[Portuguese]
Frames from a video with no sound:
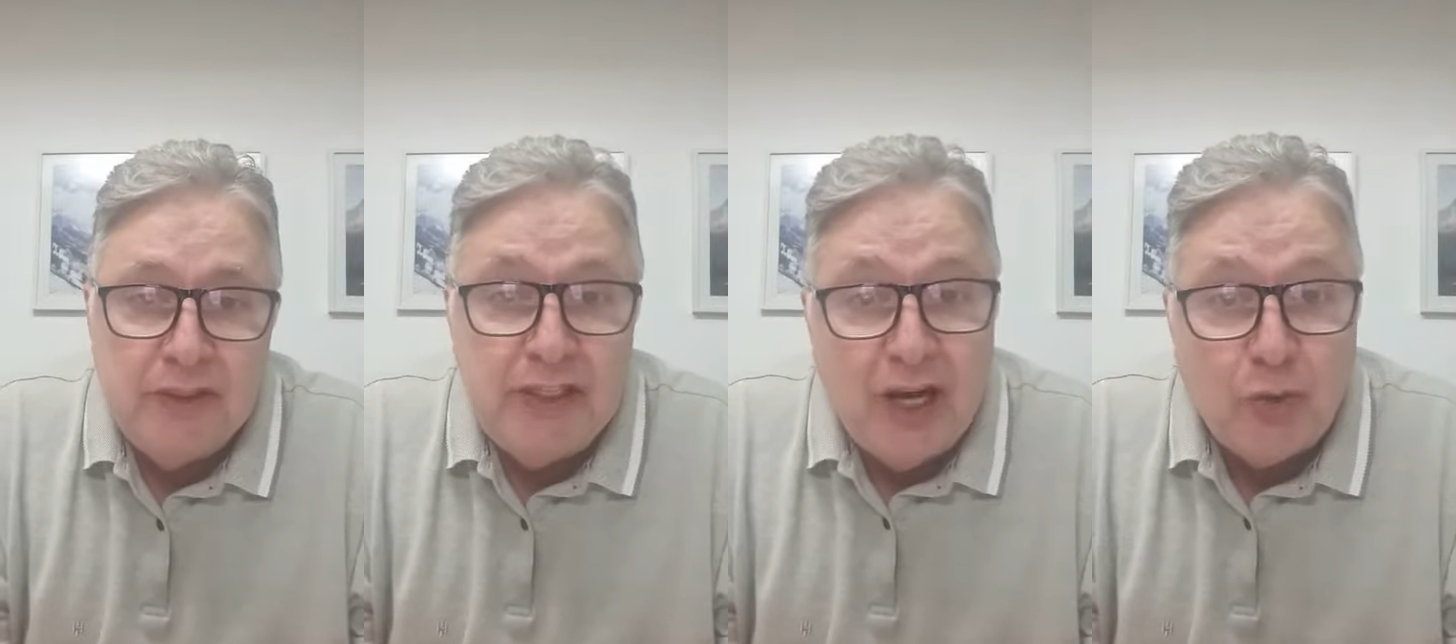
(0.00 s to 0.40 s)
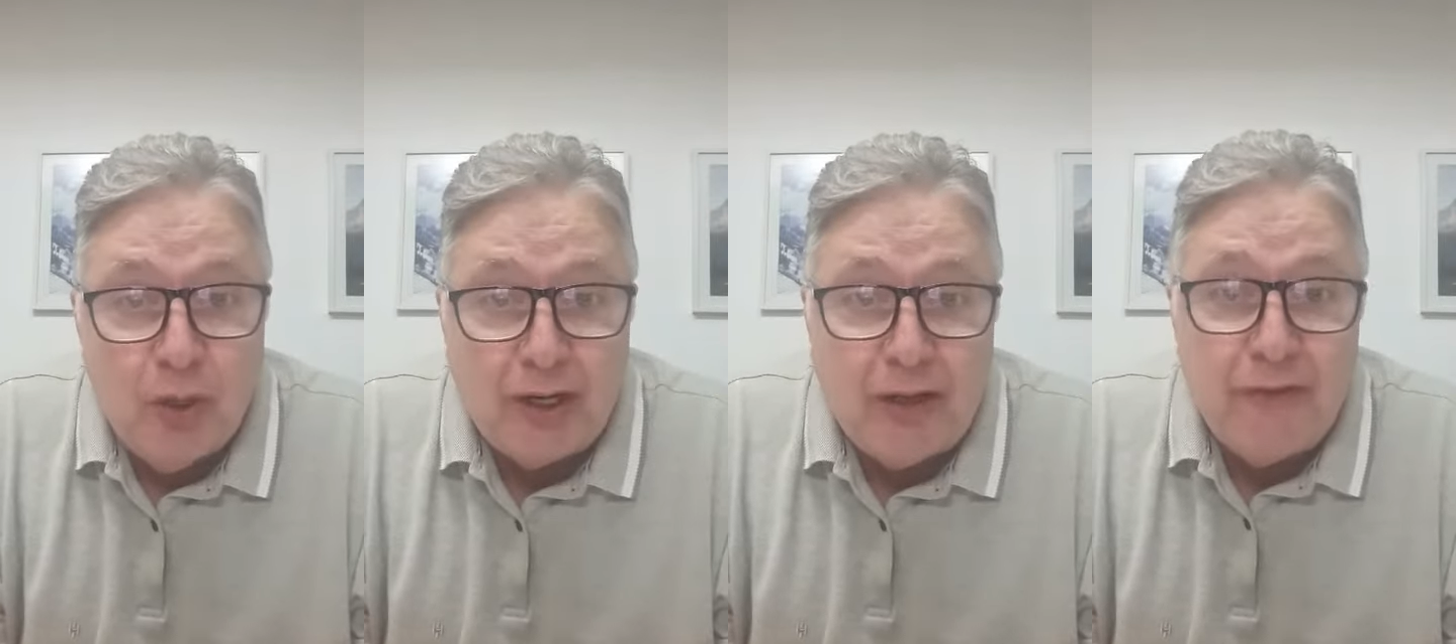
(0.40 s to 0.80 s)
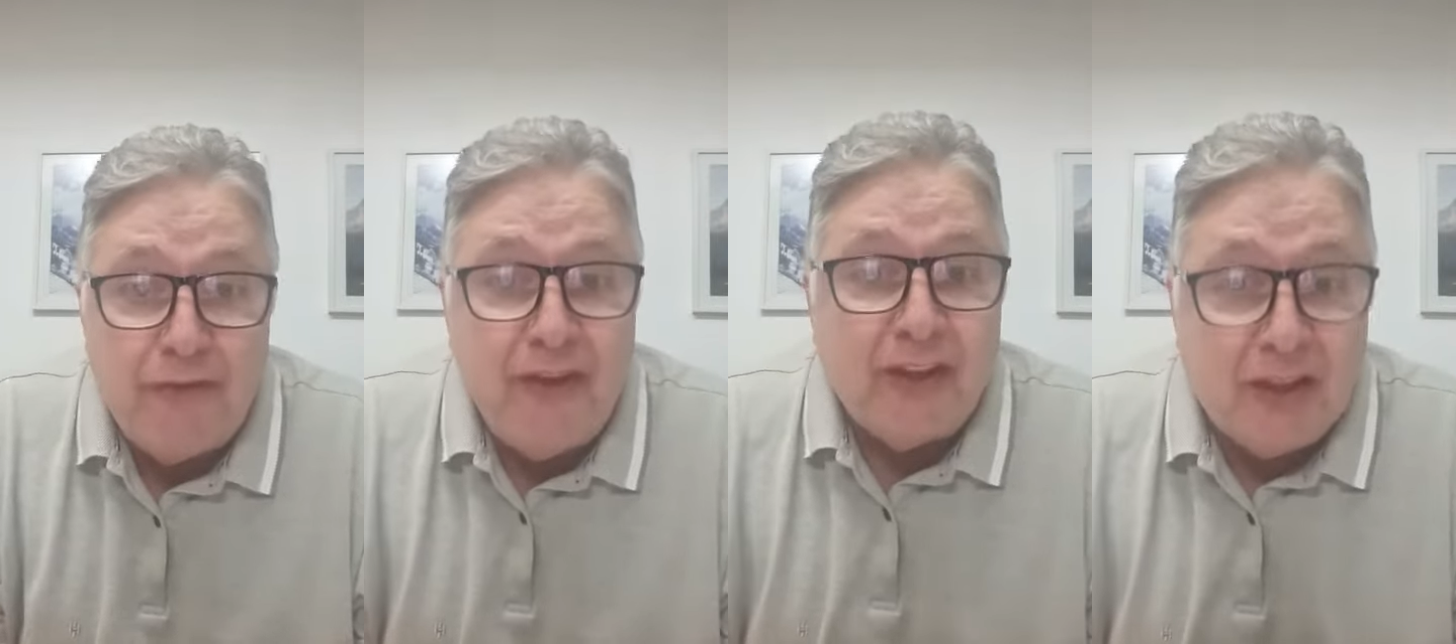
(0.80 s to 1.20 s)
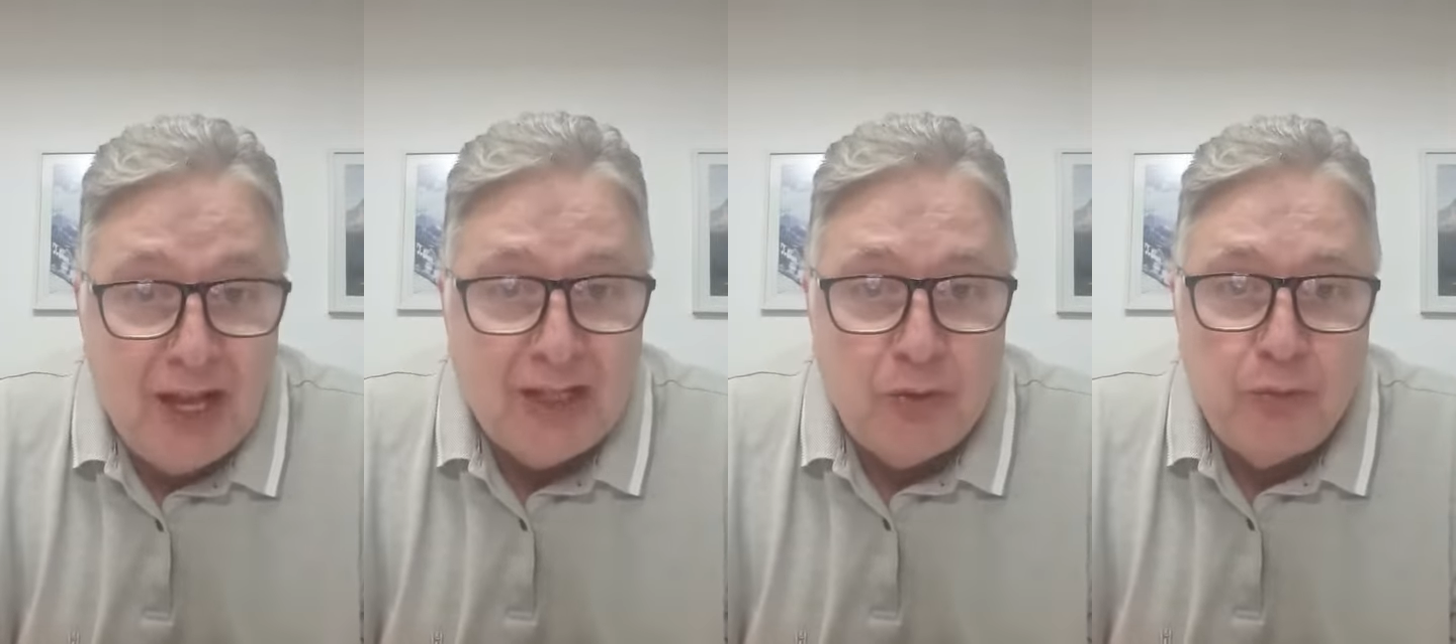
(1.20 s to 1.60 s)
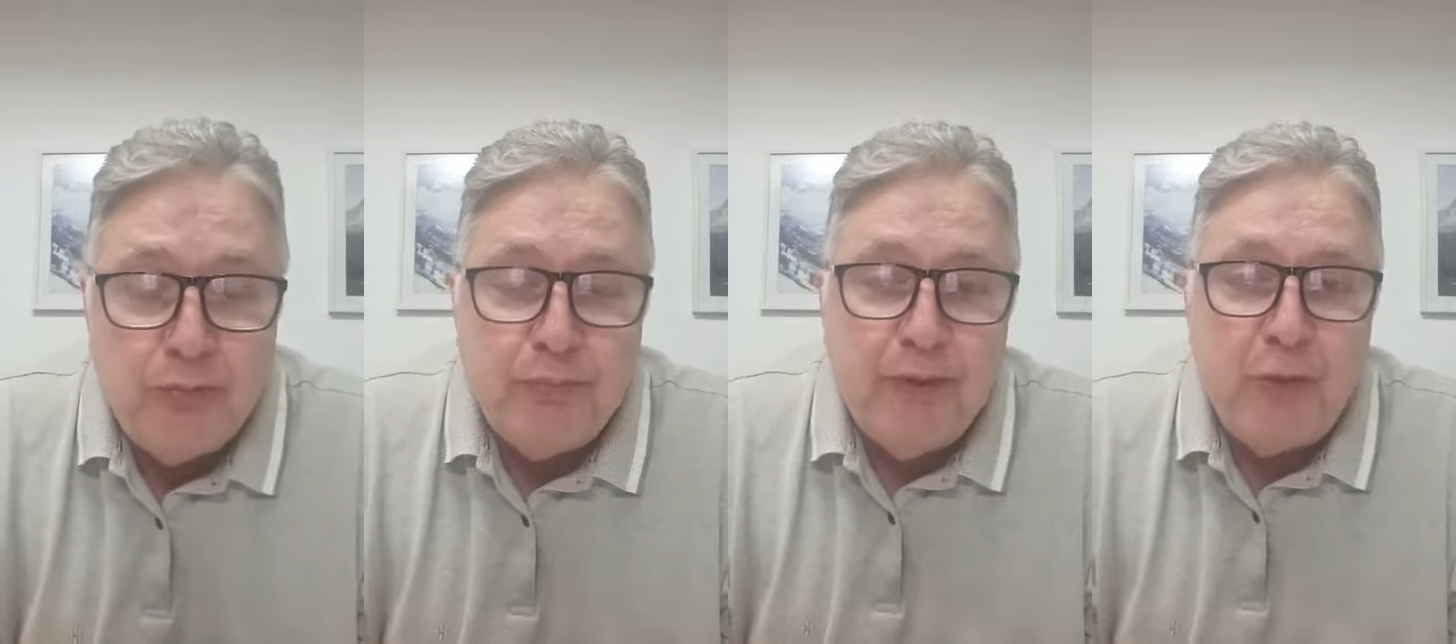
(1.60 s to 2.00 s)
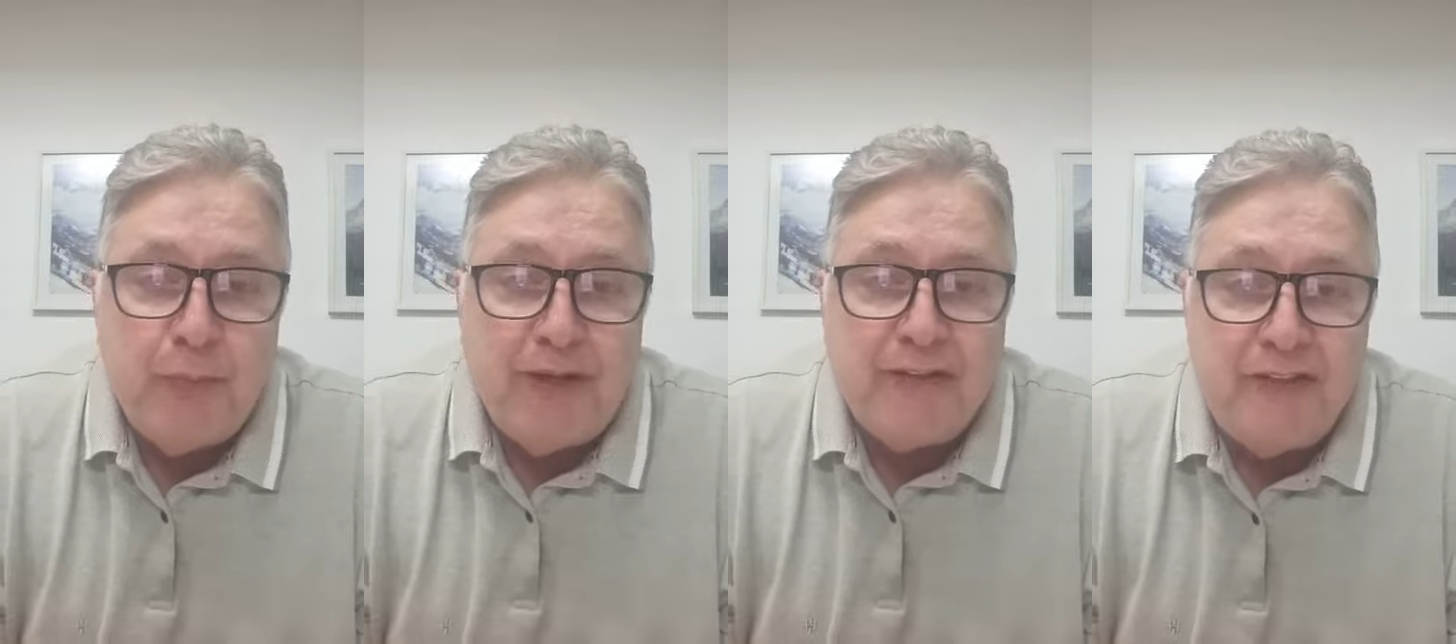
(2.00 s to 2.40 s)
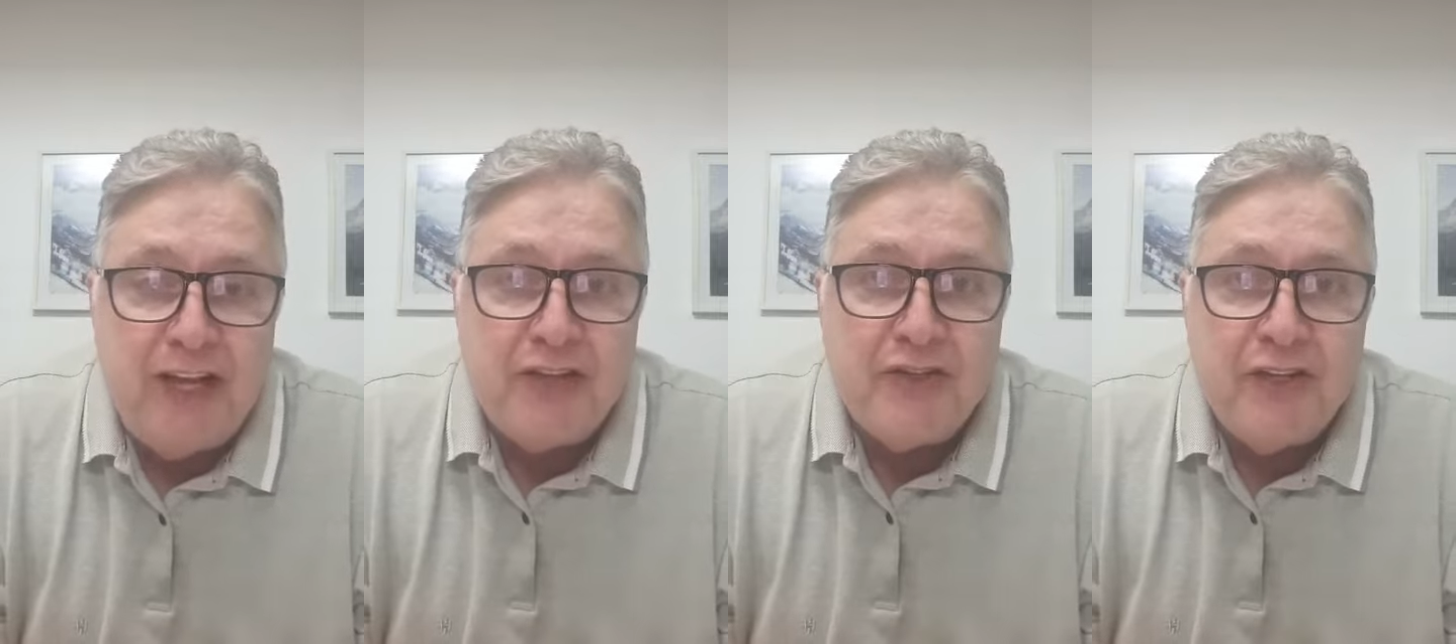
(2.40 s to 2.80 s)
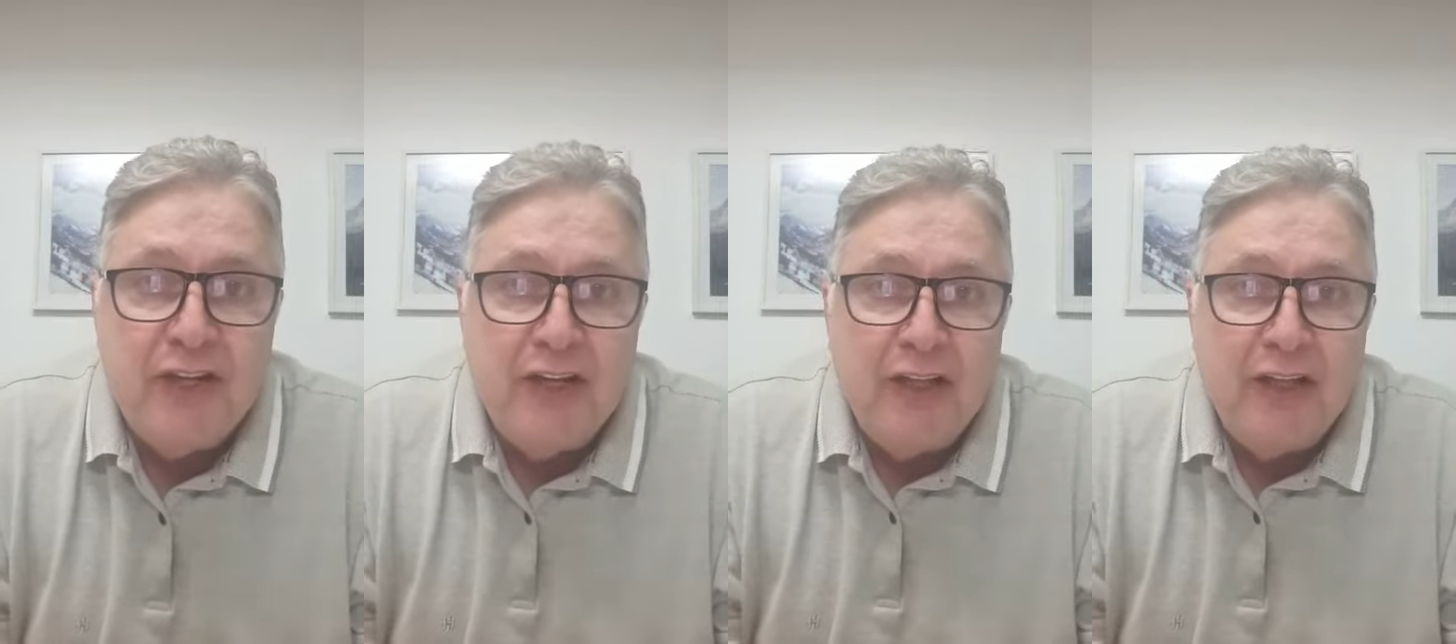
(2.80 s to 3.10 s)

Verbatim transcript: e agora vetado pelo presidente,